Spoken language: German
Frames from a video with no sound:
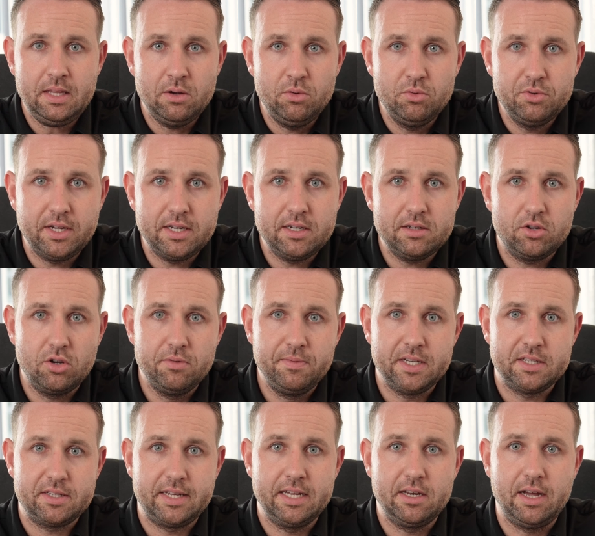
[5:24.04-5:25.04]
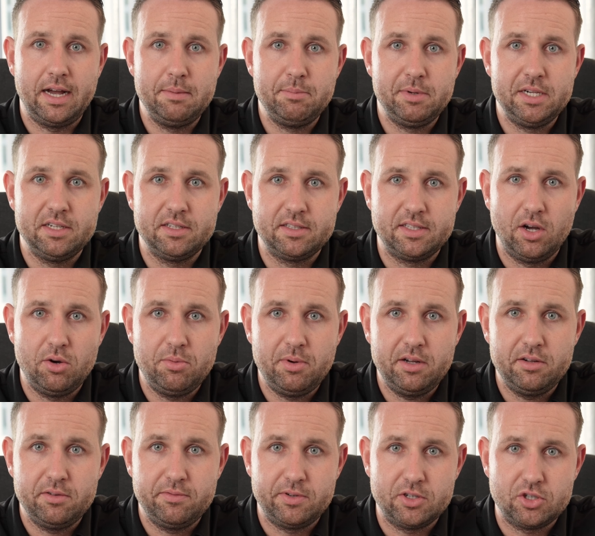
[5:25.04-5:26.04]
Und dann können wir das gerne einmal
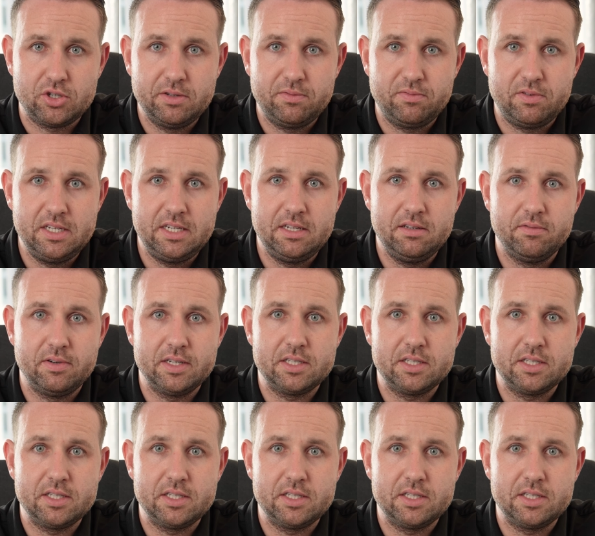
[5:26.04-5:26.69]
sauber verschriftlichen,